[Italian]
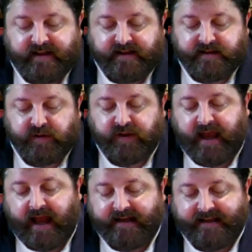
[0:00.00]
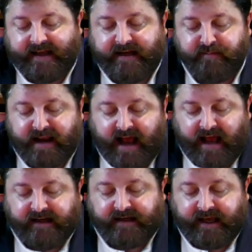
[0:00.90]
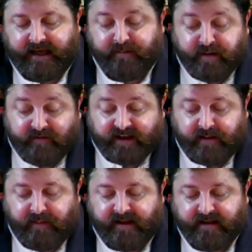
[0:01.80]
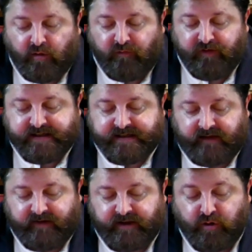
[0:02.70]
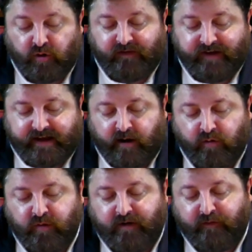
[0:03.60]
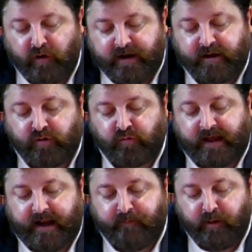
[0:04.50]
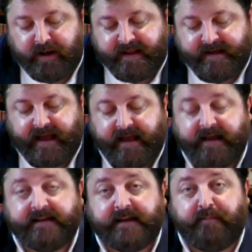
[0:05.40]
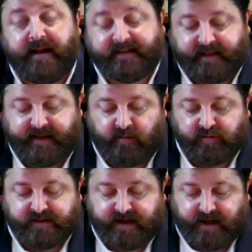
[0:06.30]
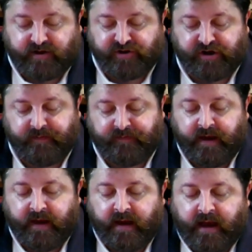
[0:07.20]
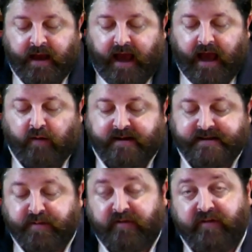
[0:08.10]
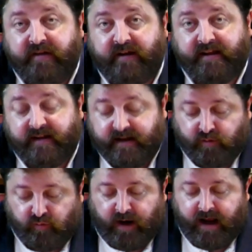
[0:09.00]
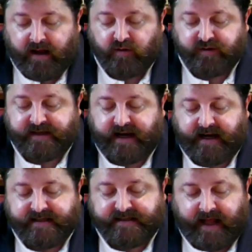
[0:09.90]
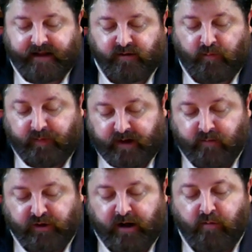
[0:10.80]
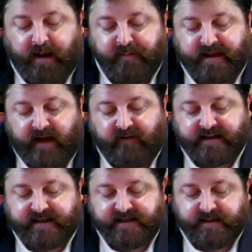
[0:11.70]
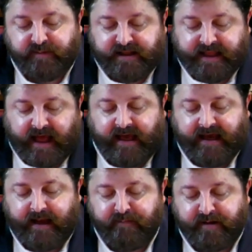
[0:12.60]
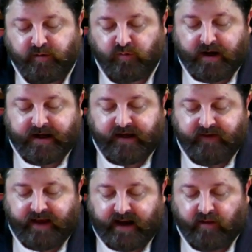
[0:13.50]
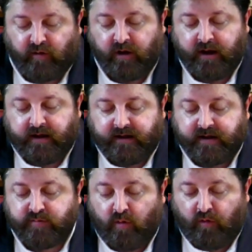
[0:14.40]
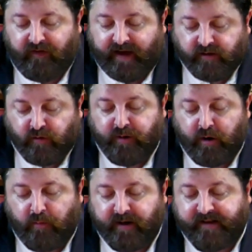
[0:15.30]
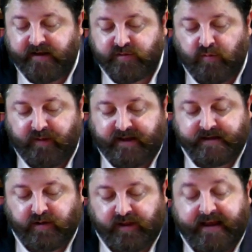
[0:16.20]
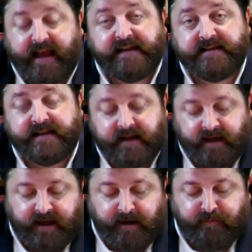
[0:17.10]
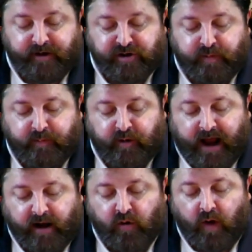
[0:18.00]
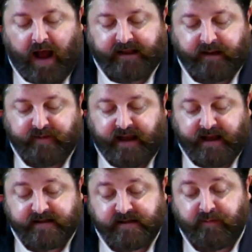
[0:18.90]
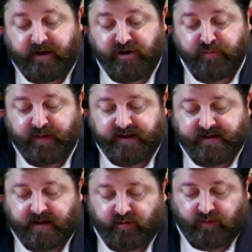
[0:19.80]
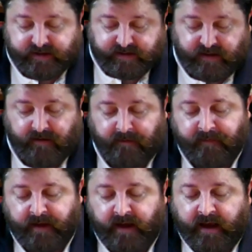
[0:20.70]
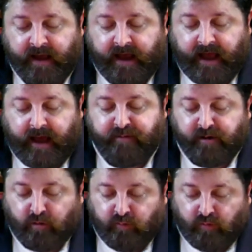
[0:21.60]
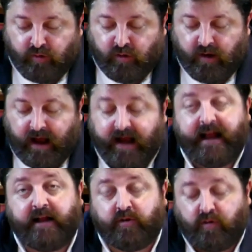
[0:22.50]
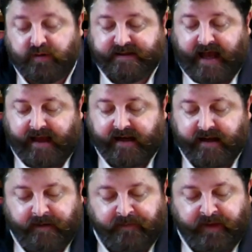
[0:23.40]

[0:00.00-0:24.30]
attenzione alle idee liberali e privatamente confessava di non avere alcuna voglia di tutela politica da parte degli austriaci. A questi preferiva addirittura lo zar Alessandro I, del quale ammirava la sensibilità e le aperture che vi erano nel suo governo per opera del suo ministro degli esteri, il principe polacco Adam Jerzy, principe di Zartorischi. A Pietroburgo, accanto allo zar